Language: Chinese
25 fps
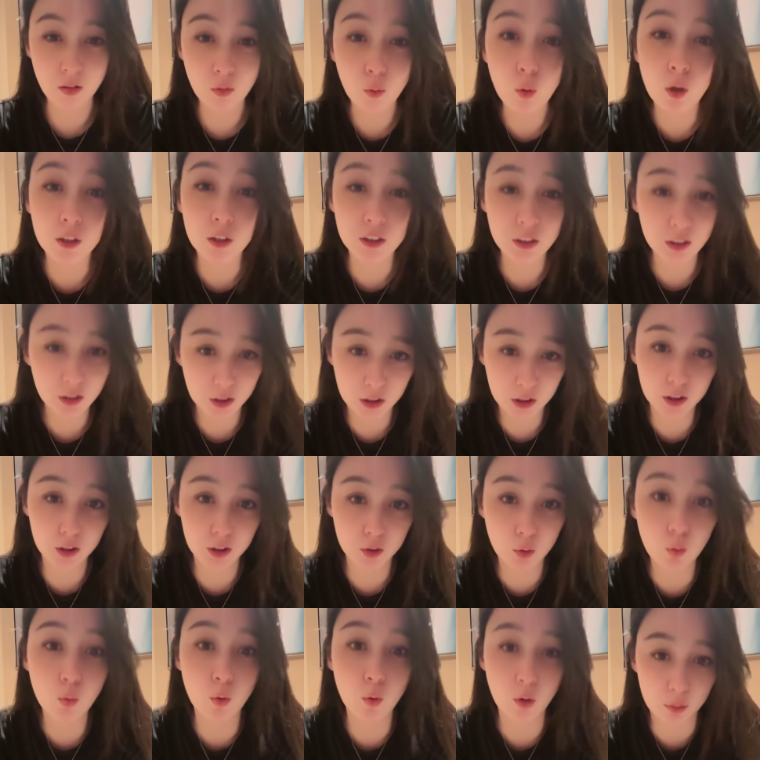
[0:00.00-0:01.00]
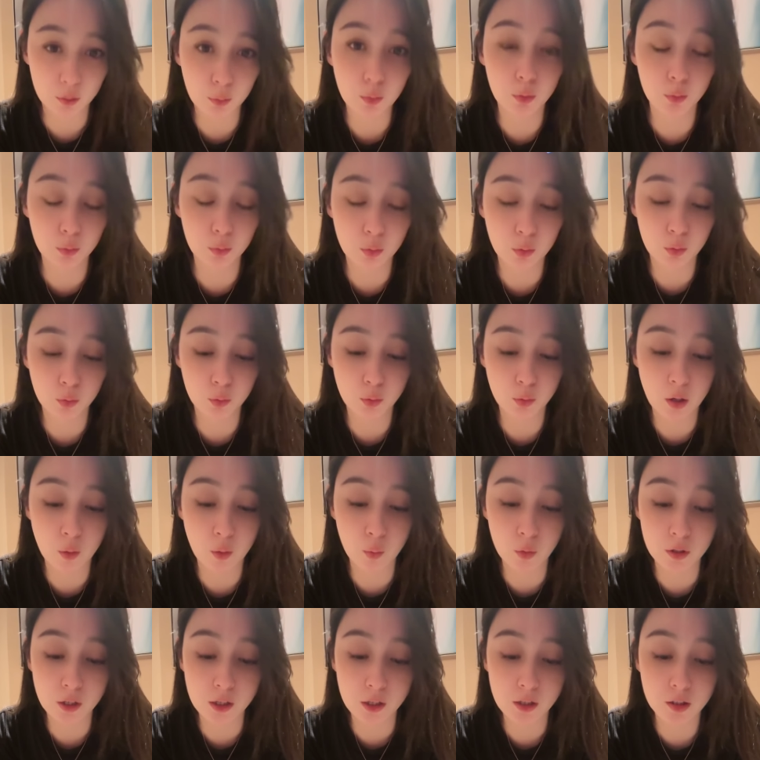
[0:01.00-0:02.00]
我是吃货，对对对，
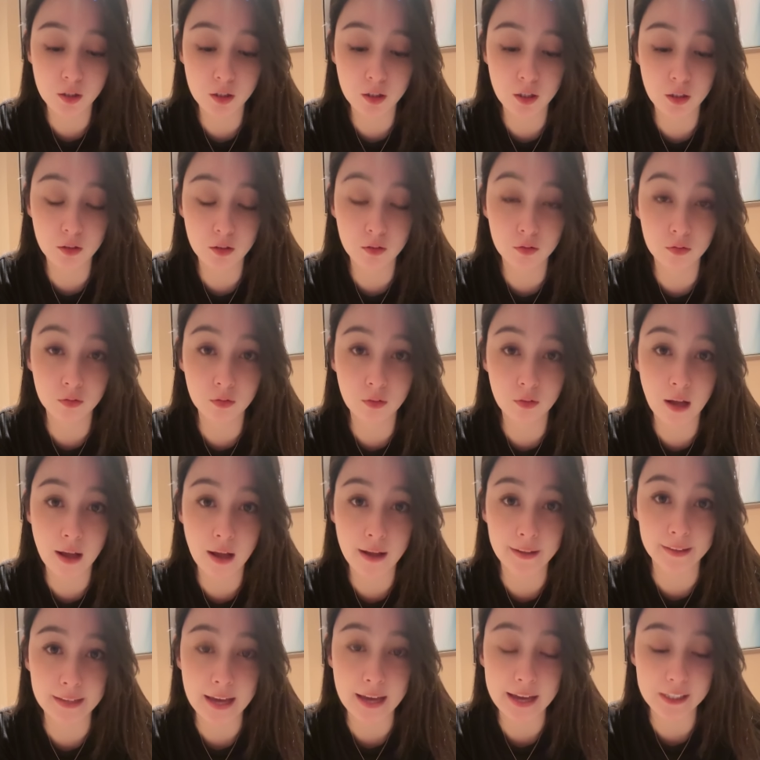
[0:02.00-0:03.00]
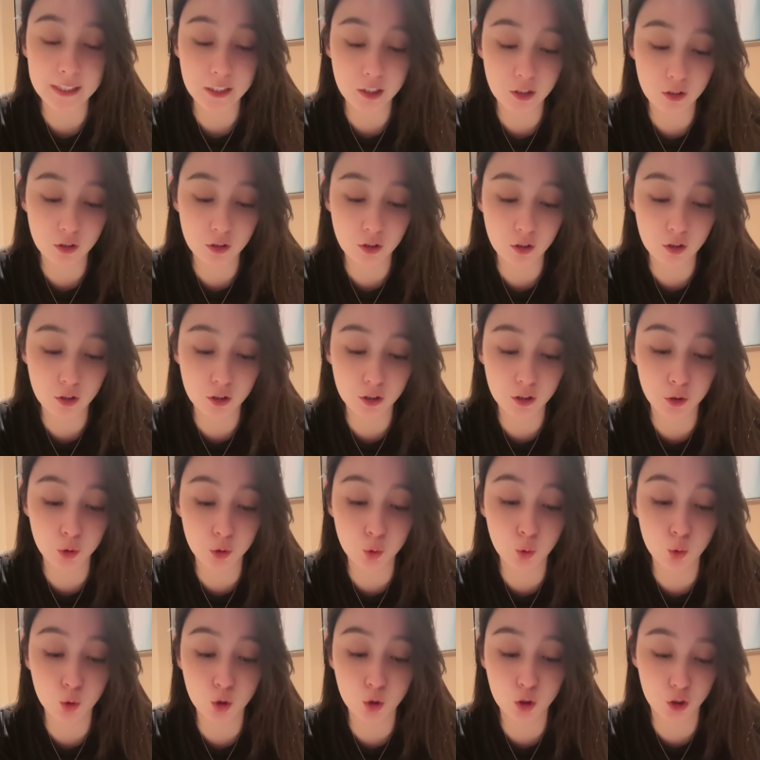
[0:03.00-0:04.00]
我人生很开心的事
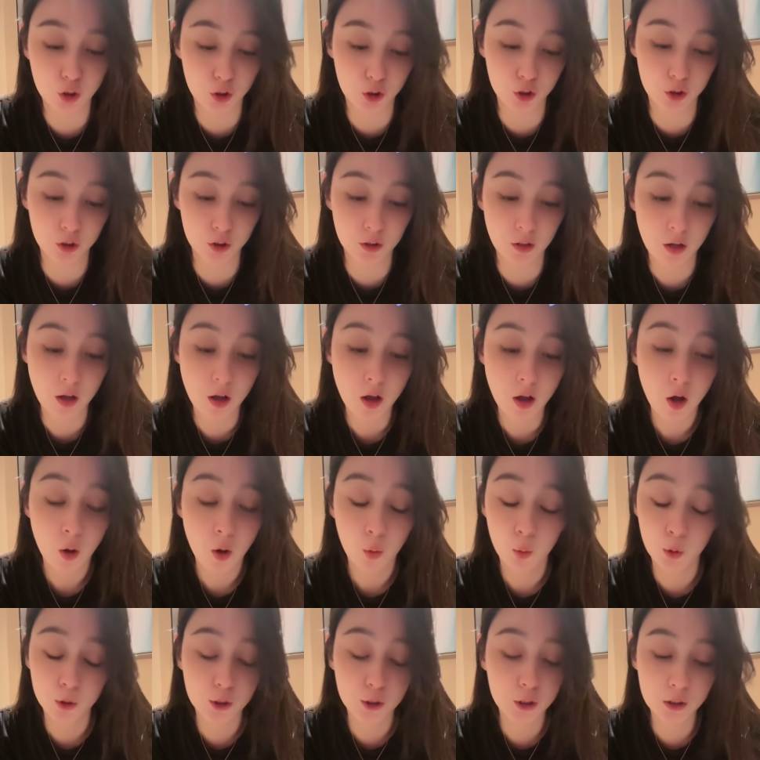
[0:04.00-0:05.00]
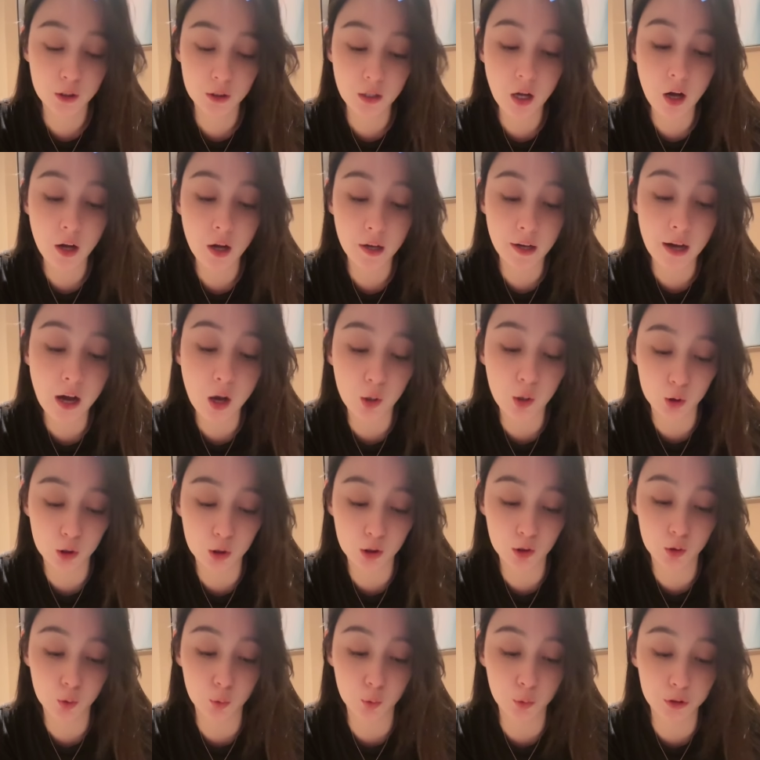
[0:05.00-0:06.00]
就是吃。我吃到很好
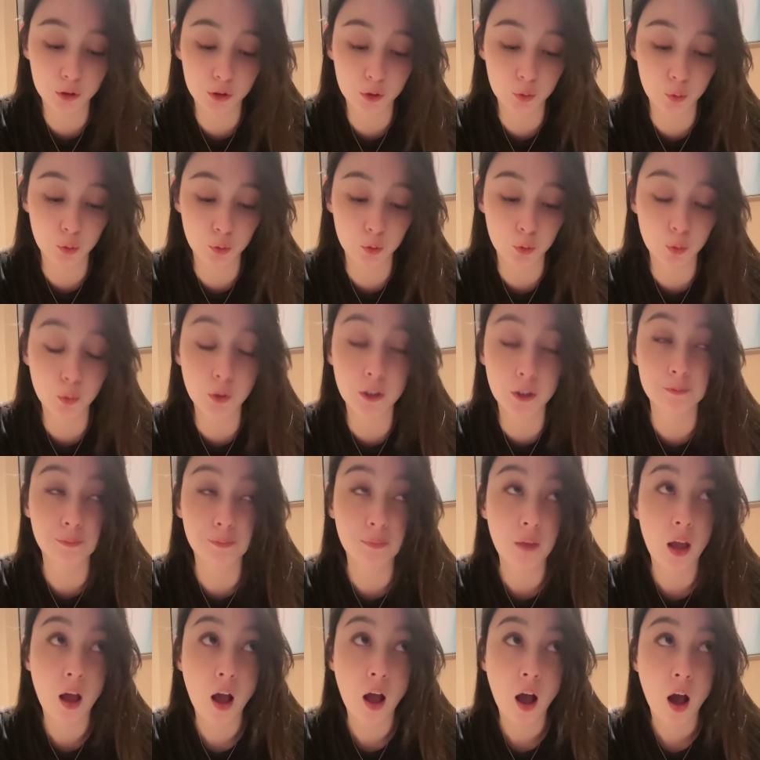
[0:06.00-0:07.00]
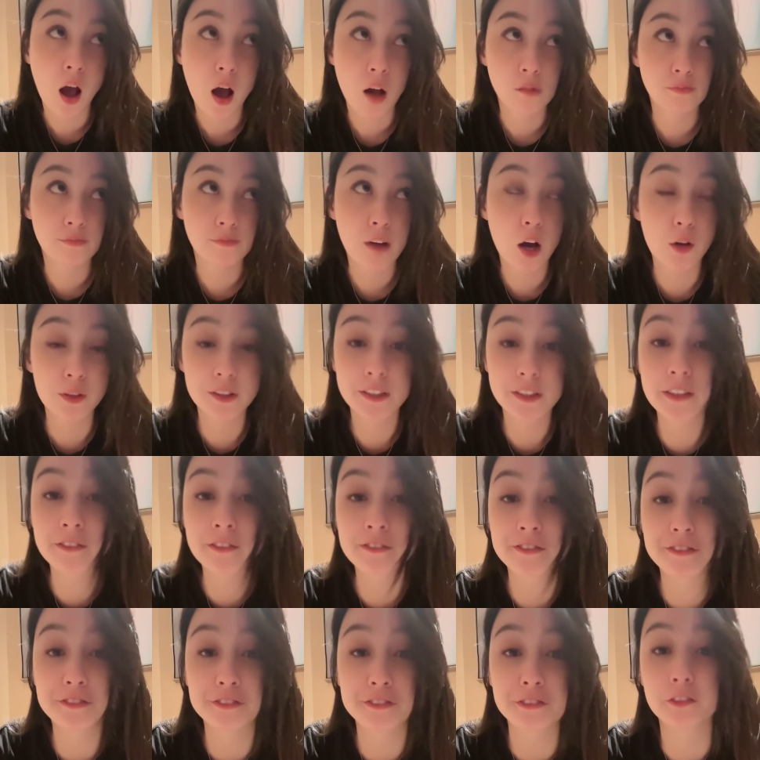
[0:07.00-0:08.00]
吃东西，我就会好
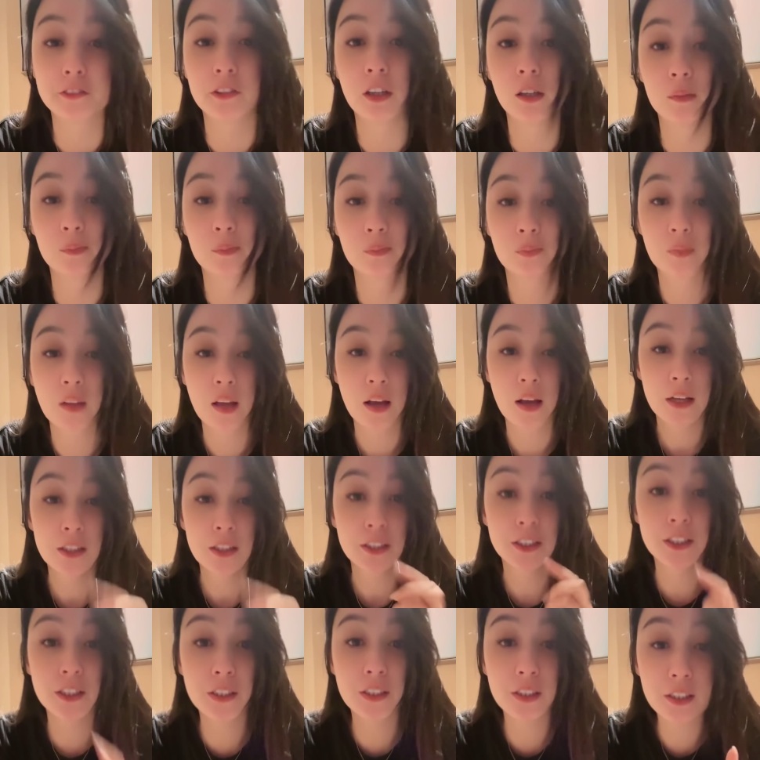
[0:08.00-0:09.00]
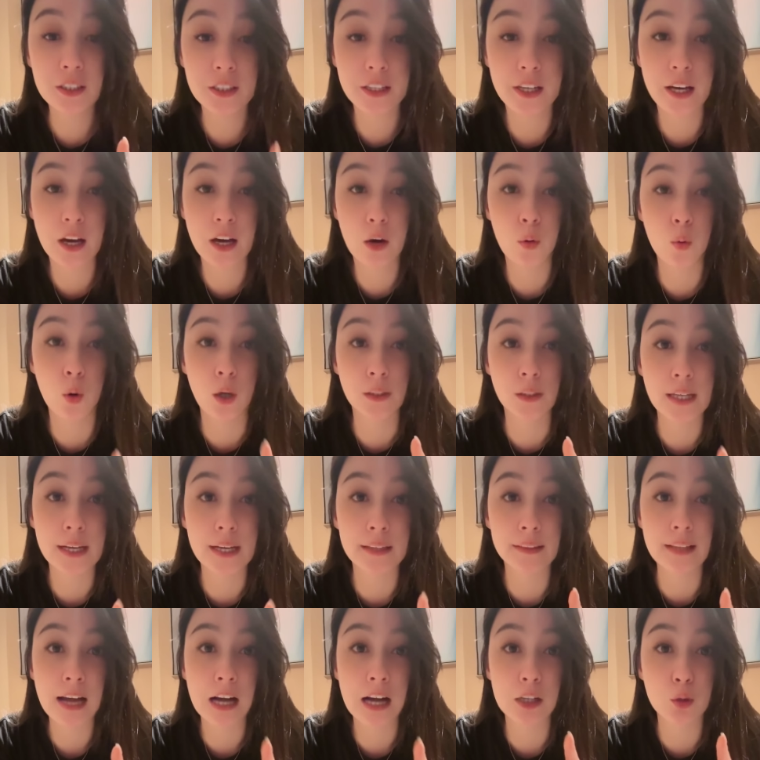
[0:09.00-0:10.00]
幸福。今天我
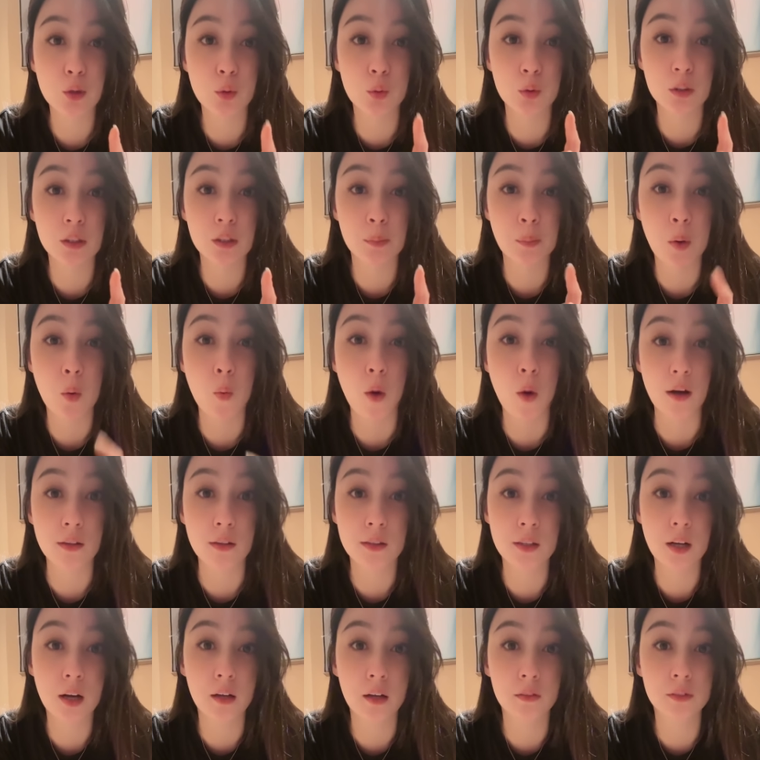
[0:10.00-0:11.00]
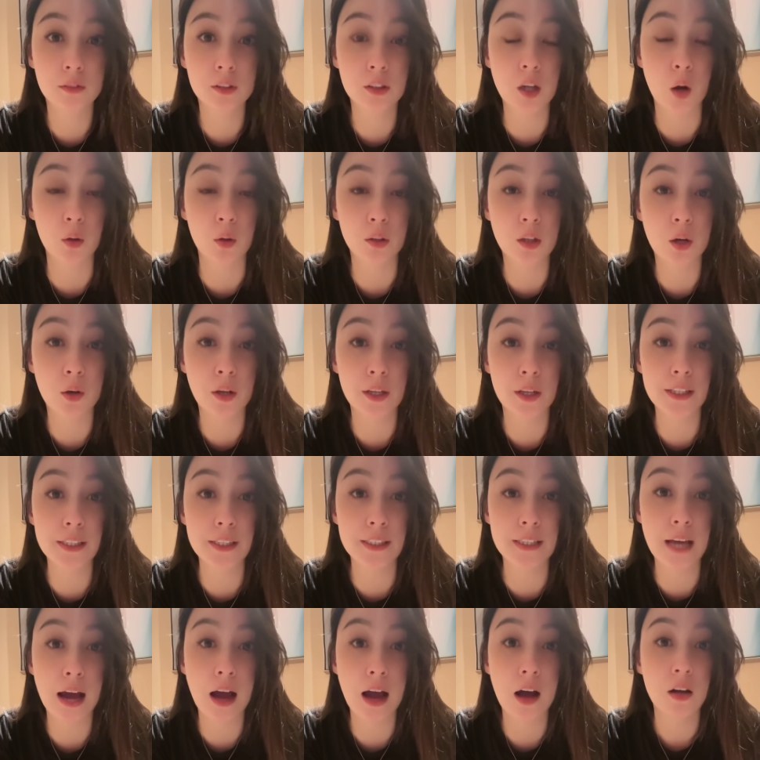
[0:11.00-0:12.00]
在大众什么网上找到了一
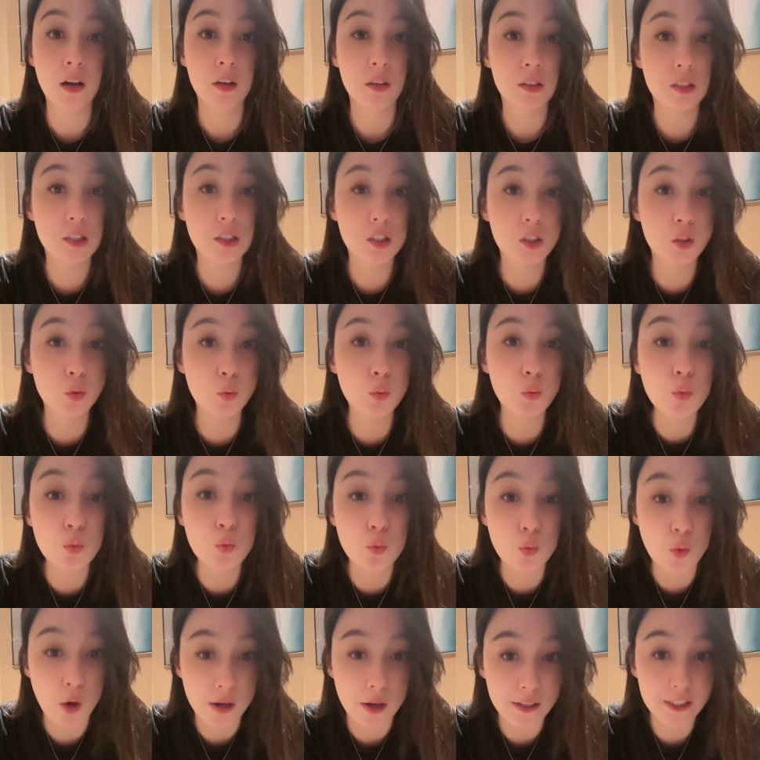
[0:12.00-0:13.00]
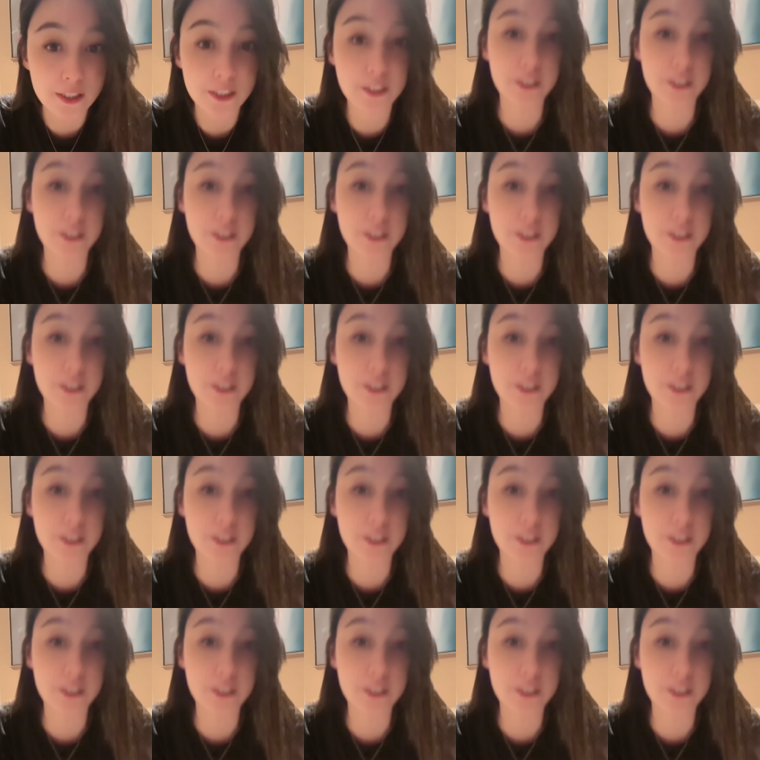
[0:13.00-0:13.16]
家吃芋圆